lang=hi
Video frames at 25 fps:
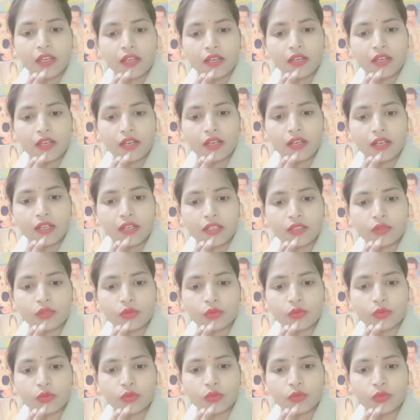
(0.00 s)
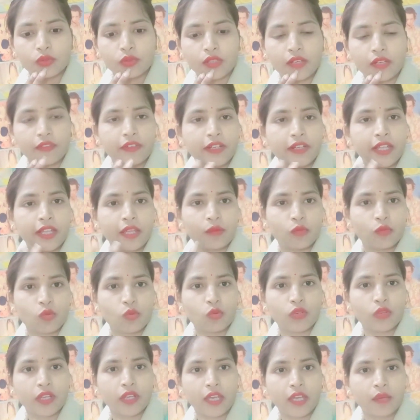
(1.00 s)
आ, हाँ, तो काफ़ी टाइम हो
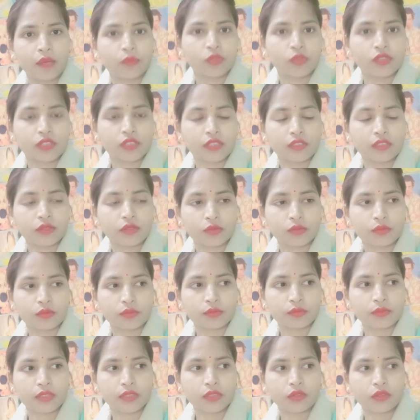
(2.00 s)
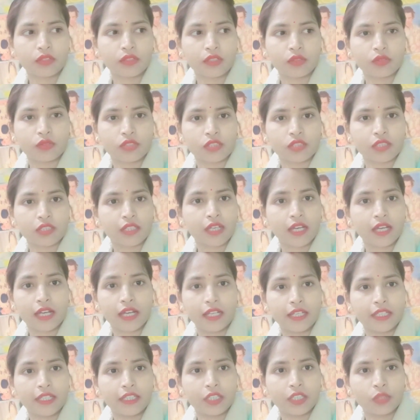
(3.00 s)
गया है मुझे तो मैं थोड़ा कुछ खा
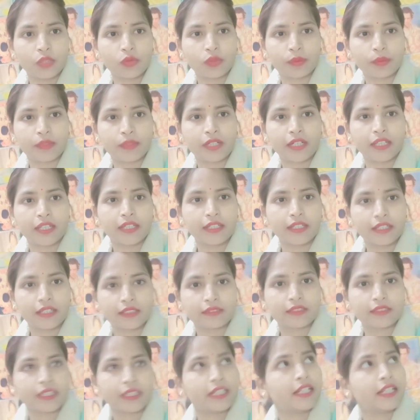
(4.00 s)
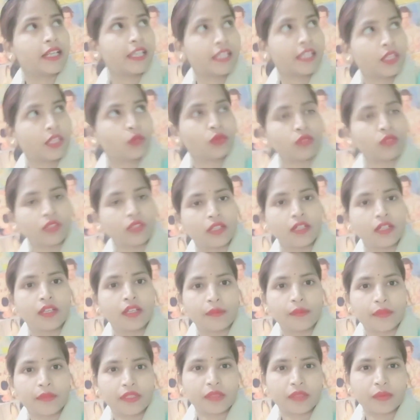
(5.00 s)
लेती हूँ अपना डिनर कर लेती हूँ
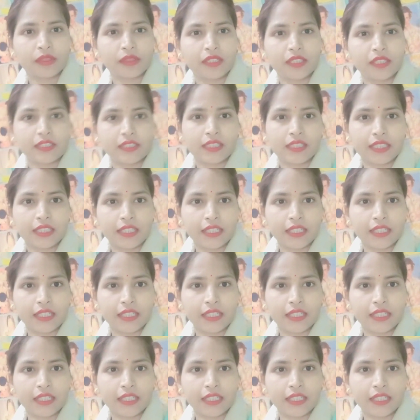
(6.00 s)
वैसे मैं इतना जल्दी